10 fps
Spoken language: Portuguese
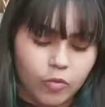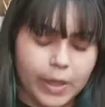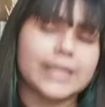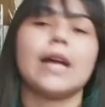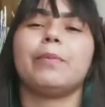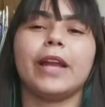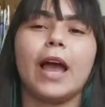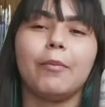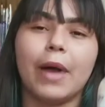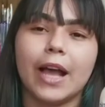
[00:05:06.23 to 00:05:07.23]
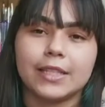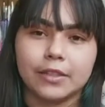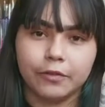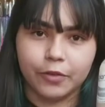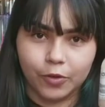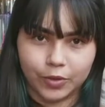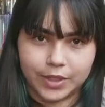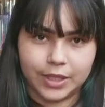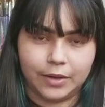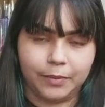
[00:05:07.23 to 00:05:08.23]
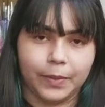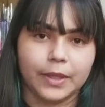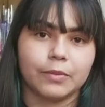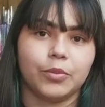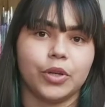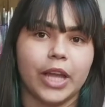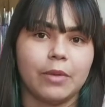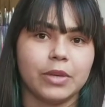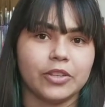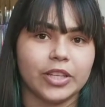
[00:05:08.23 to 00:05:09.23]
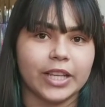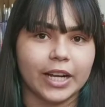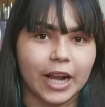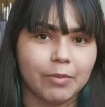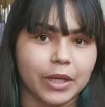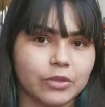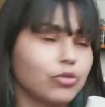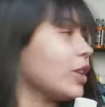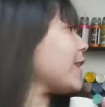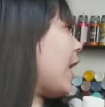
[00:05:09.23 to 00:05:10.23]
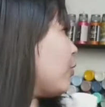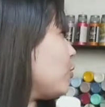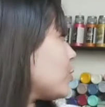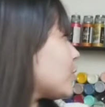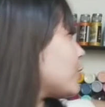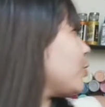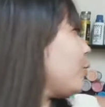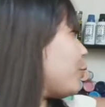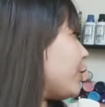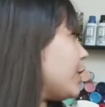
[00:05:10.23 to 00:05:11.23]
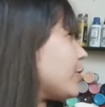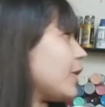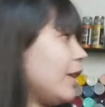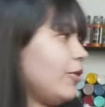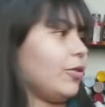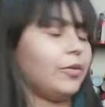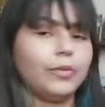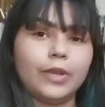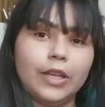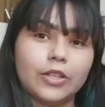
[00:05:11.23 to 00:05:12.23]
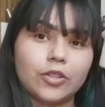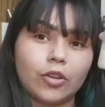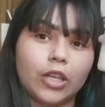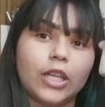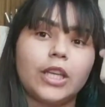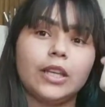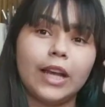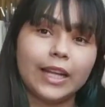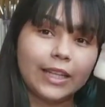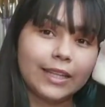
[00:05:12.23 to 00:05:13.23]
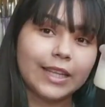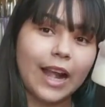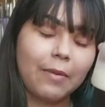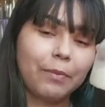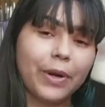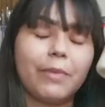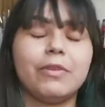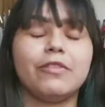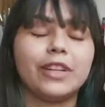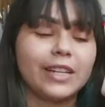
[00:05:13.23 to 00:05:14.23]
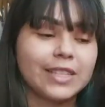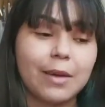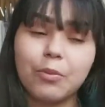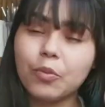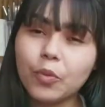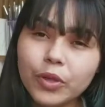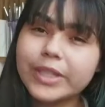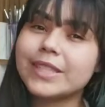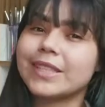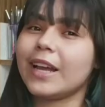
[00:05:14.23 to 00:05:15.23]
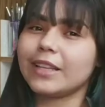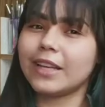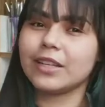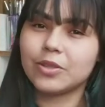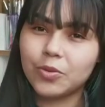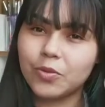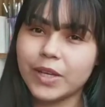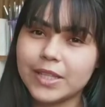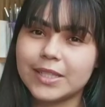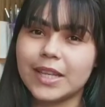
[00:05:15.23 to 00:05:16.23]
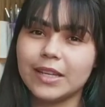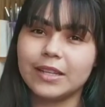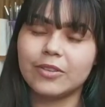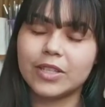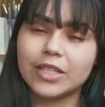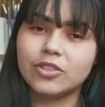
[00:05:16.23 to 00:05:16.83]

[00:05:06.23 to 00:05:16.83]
começar pela base fosca, porque a minha já tá acabando, já tá no, no fim já, ó. Só que ainda dá pra me finalizar muitas cartelas com, essa, com esse